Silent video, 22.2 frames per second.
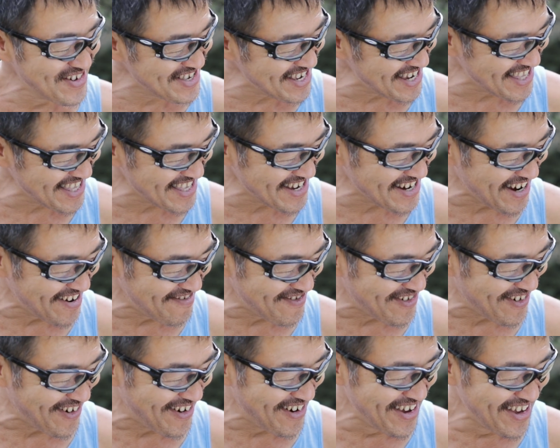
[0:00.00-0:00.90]
おもちゃっていうか
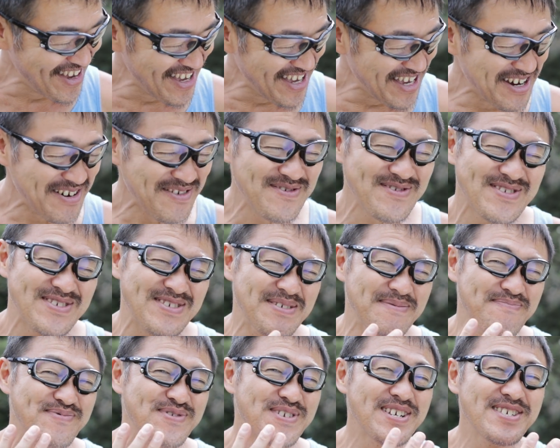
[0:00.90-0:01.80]
もう普通
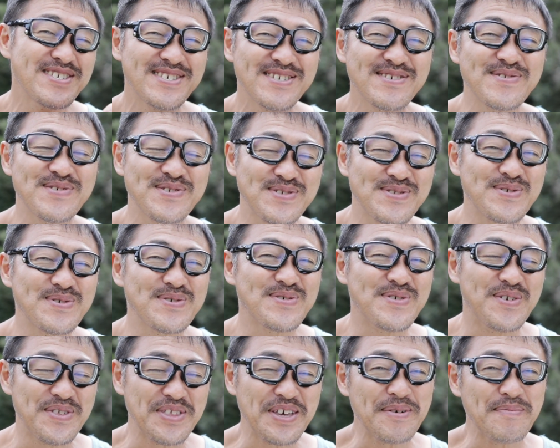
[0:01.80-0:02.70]
のプラスチックの
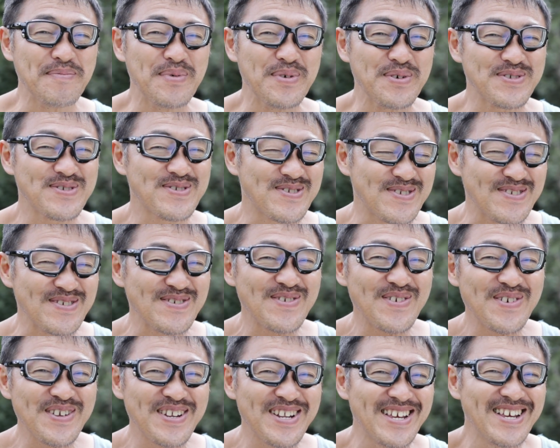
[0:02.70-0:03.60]
ストックをねもうすん
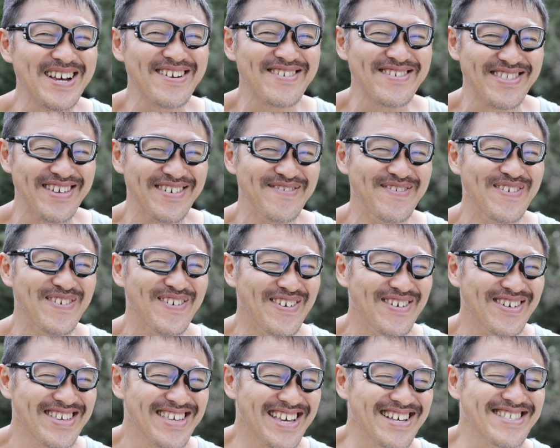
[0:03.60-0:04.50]
ごいリアルなもう
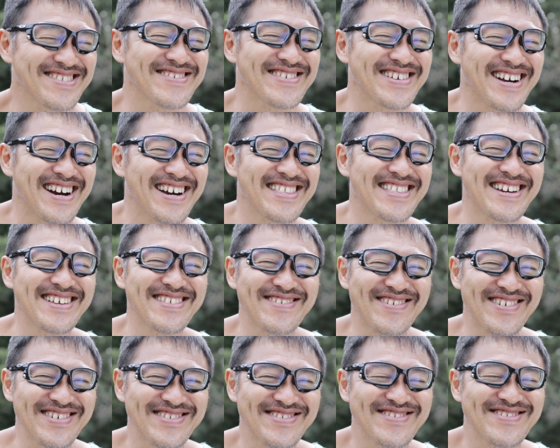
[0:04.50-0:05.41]
やつに変えたり
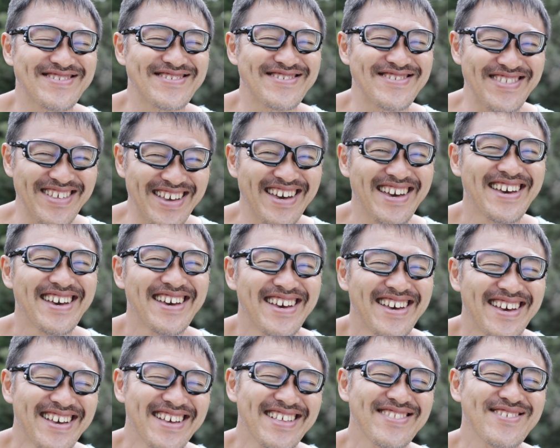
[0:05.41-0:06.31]
とかするね
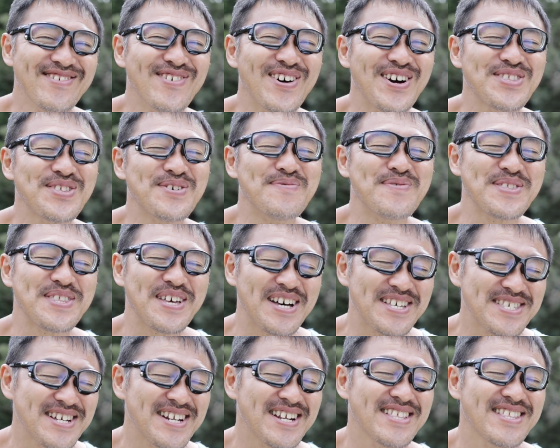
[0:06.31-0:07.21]
動画とかも
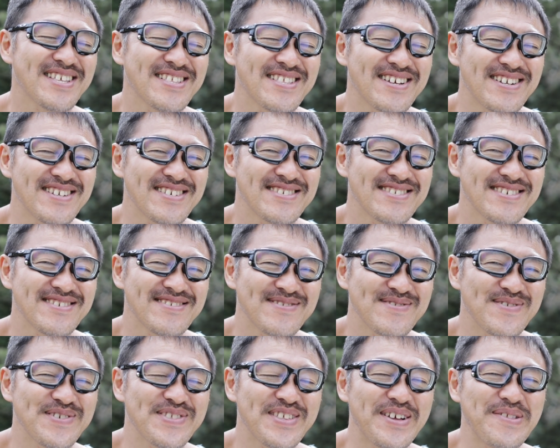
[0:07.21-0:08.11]
出されてたりしてす
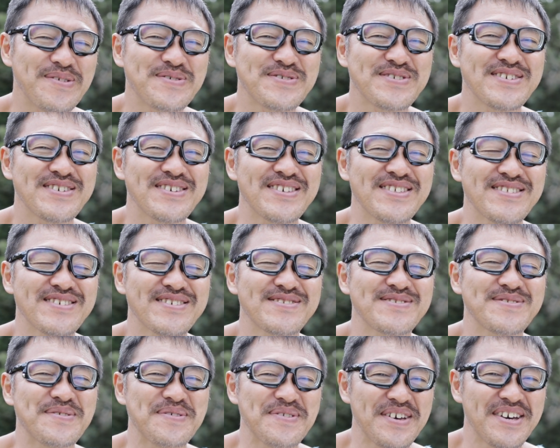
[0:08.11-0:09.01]
ごい楽しいんで
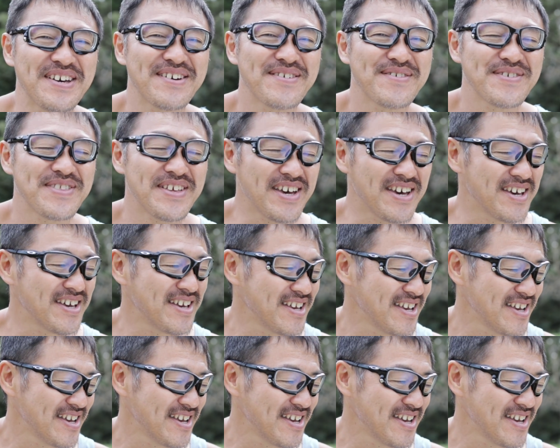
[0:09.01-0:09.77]
すよねほいで